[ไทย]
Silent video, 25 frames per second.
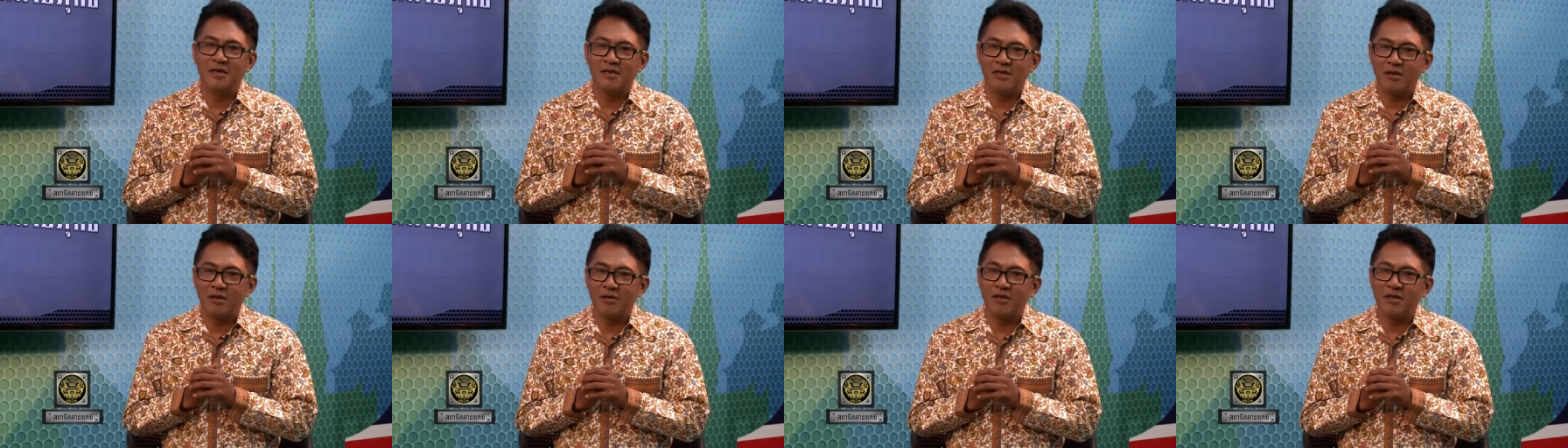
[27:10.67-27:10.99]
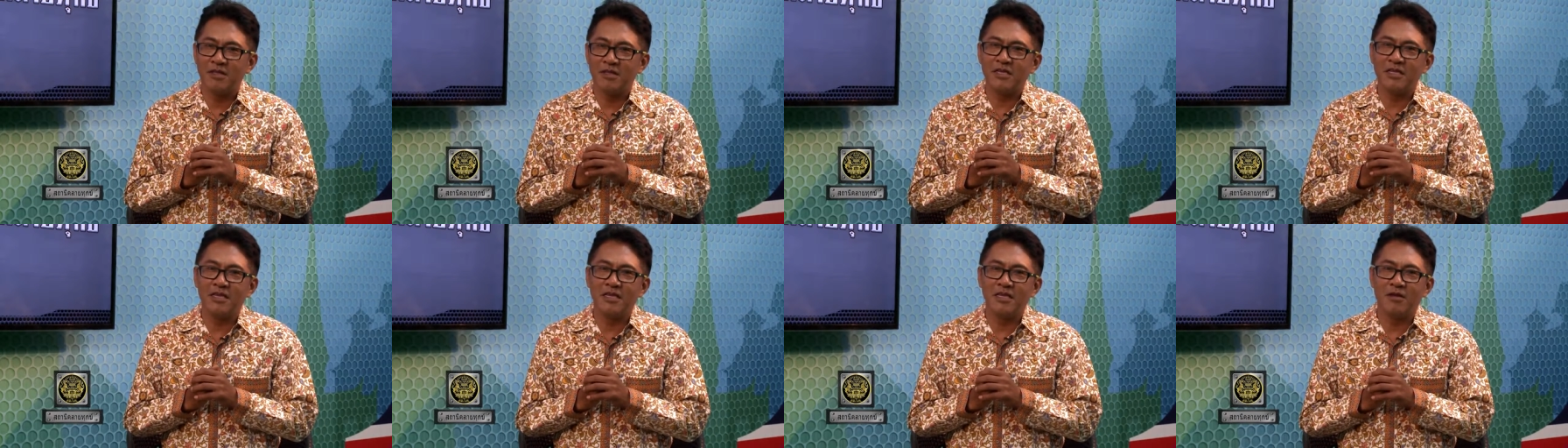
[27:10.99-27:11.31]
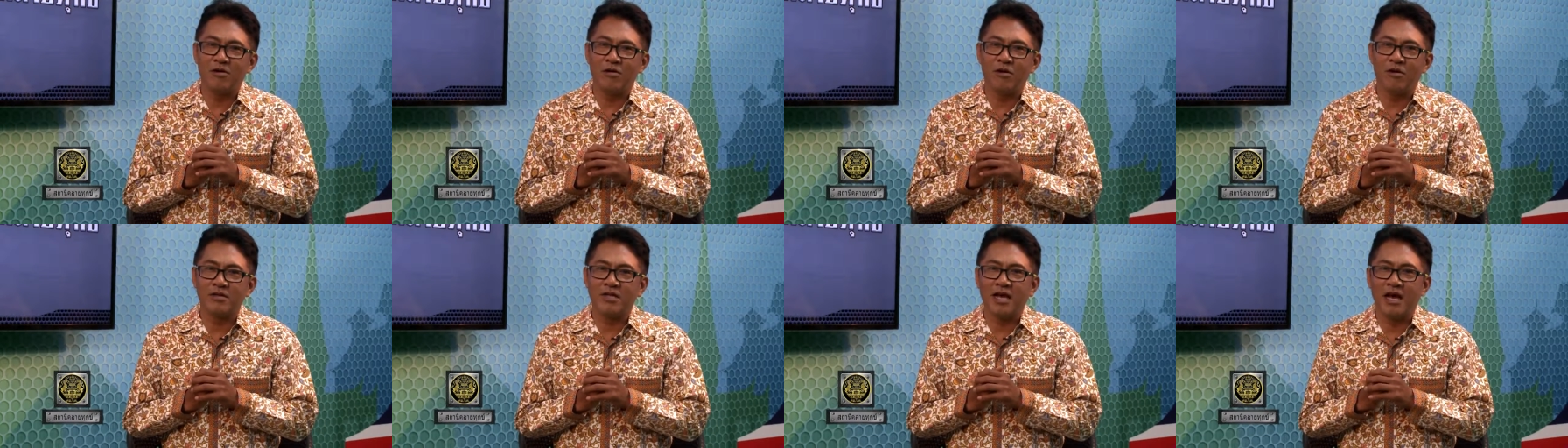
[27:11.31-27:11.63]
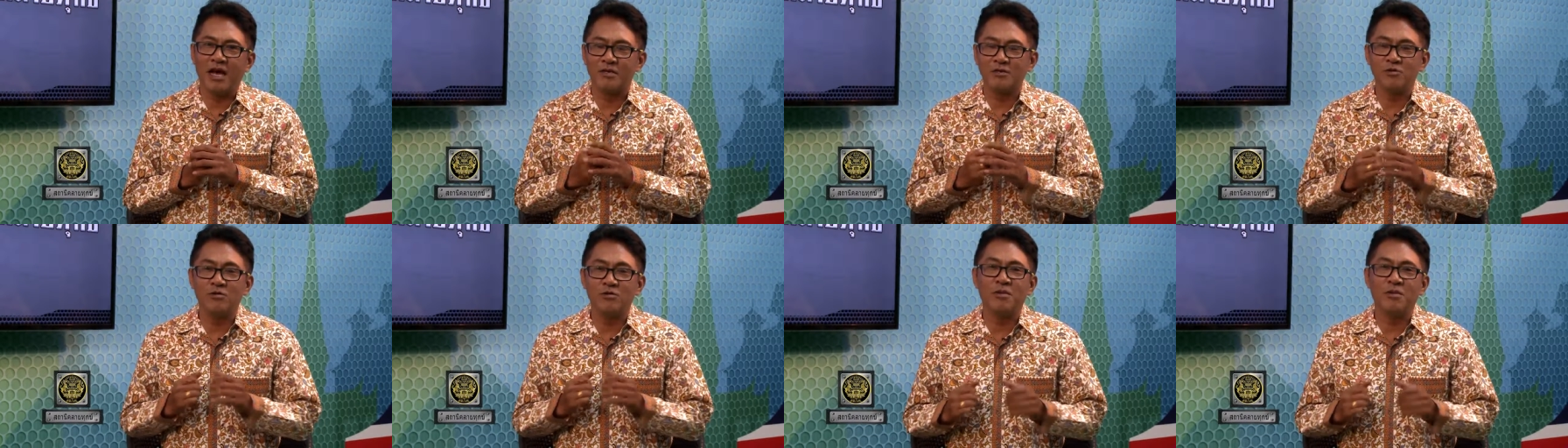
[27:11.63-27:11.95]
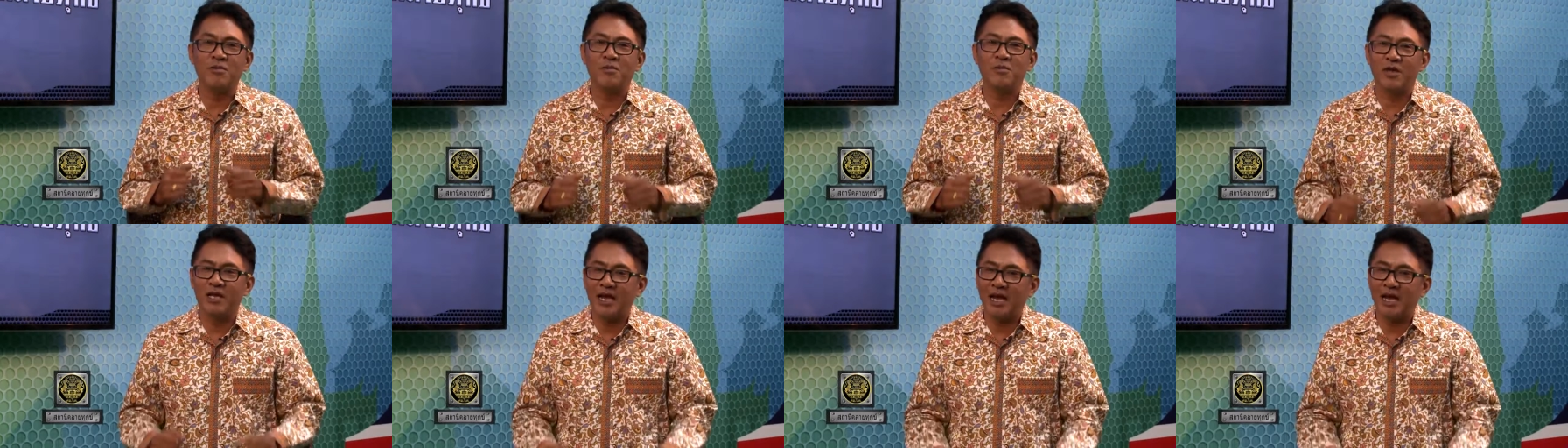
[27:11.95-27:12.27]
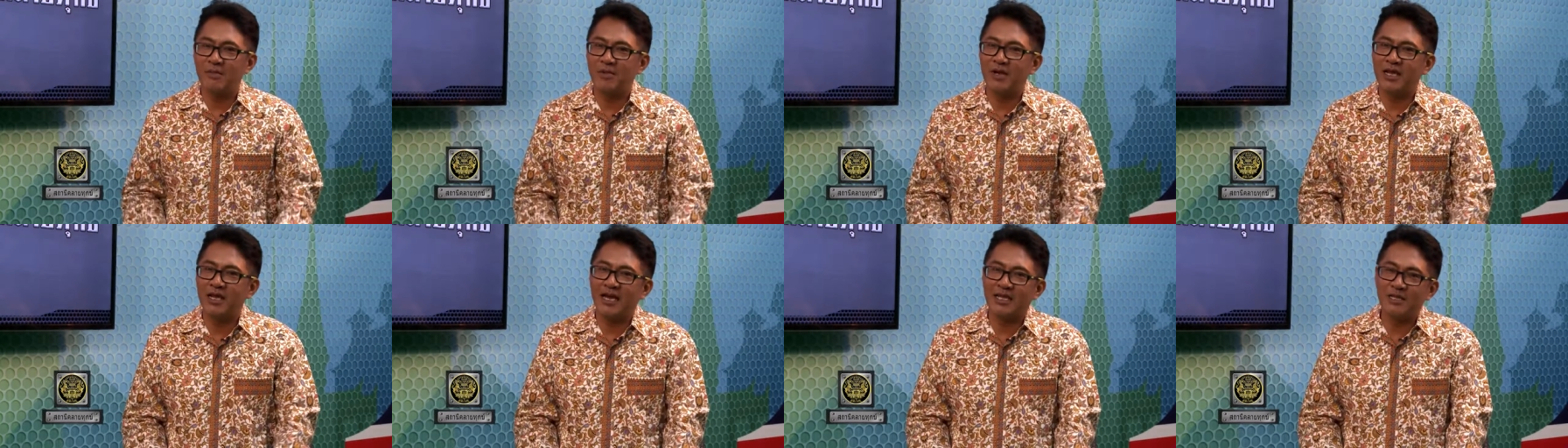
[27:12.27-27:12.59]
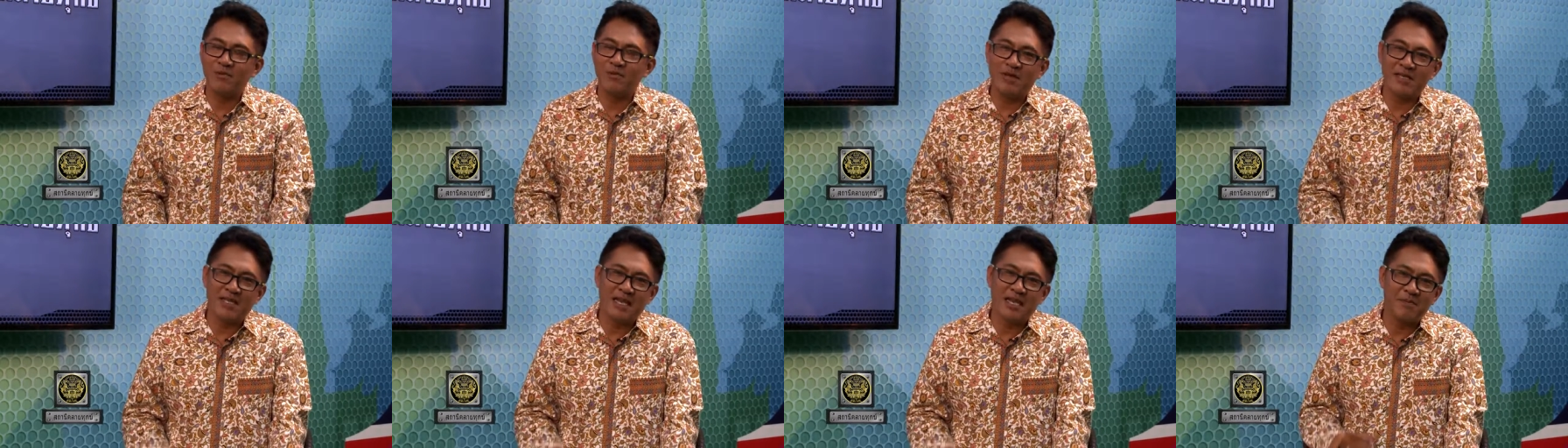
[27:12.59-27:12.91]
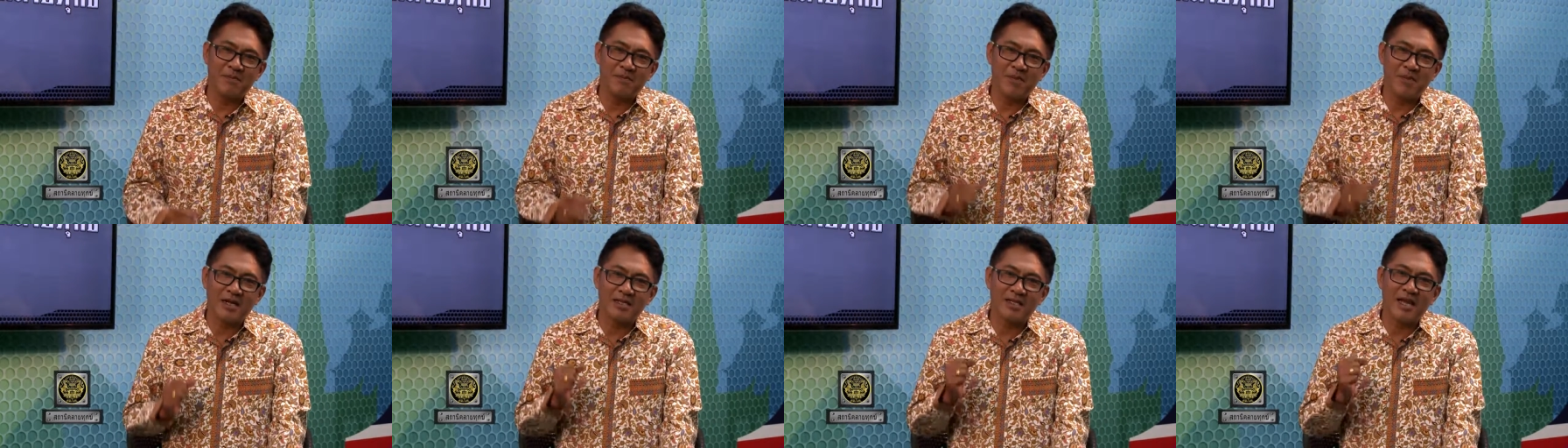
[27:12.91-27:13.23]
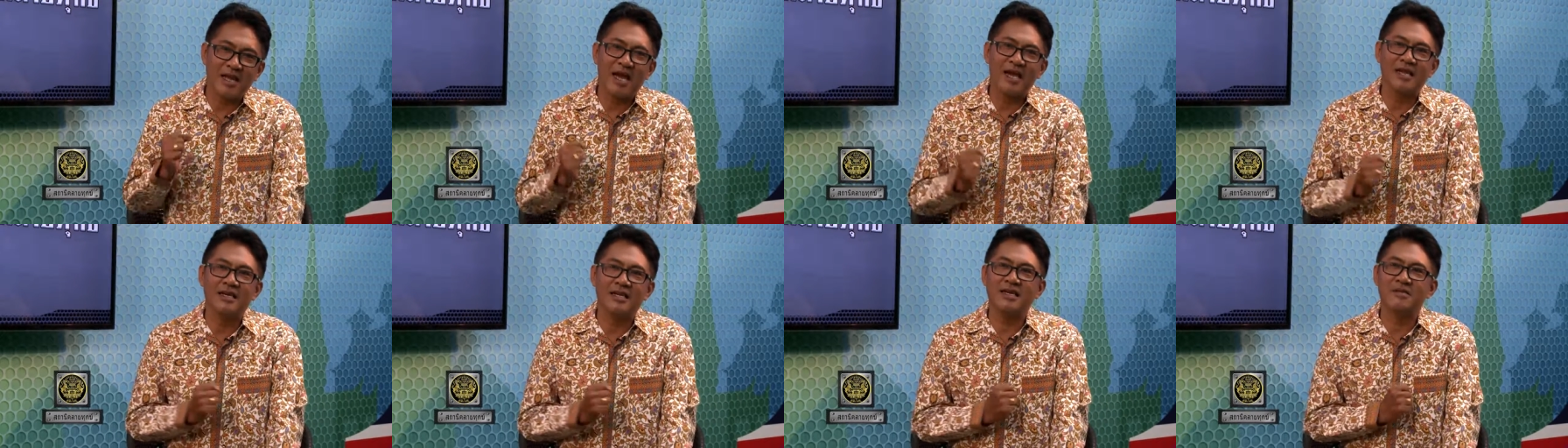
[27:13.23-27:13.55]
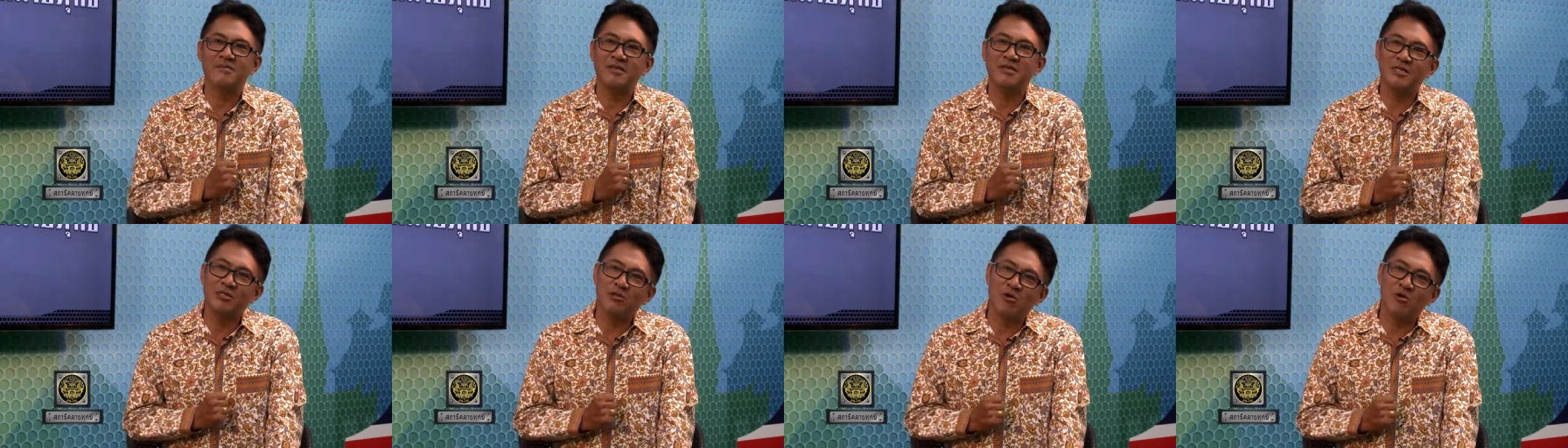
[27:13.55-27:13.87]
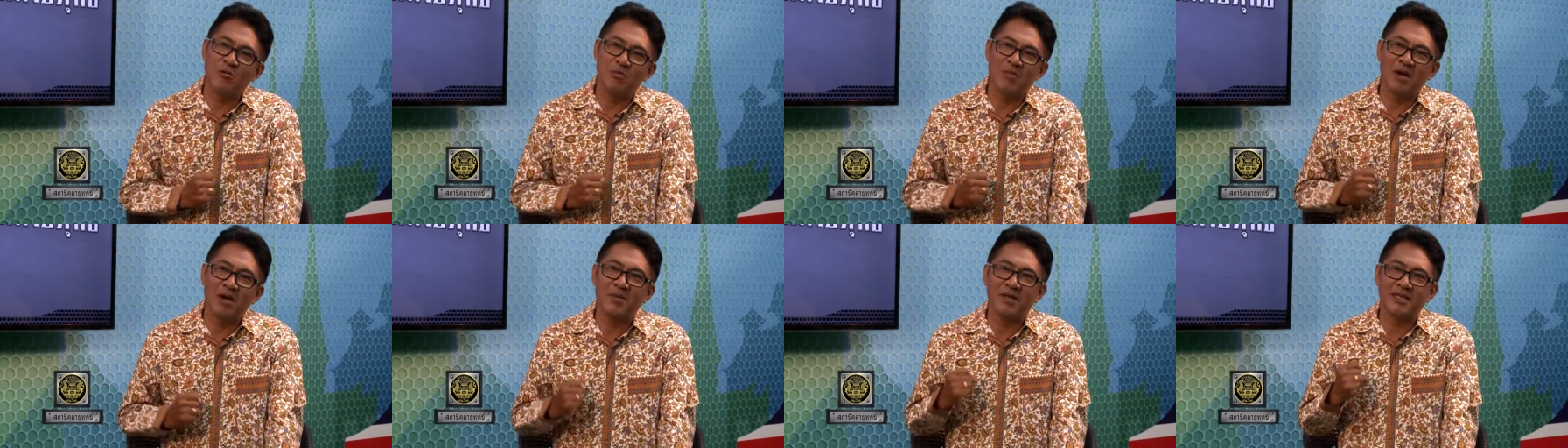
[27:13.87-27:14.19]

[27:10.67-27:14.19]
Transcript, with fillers: เจ้าหน้าที่ของทางศูนย์ดำนินการบริหารจังหวัดชายแดนภาคใต้นะครับ ที่ส่งไป